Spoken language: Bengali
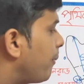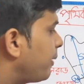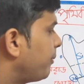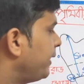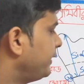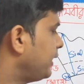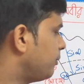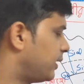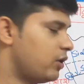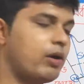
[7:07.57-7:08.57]
আপার মেন্টেল
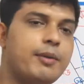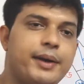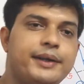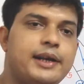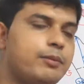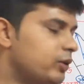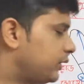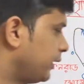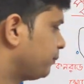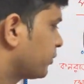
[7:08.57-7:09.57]
বা লোয়ার মেন্টেলের
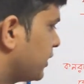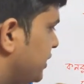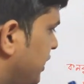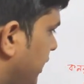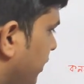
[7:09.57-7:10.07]
মধ্যে যে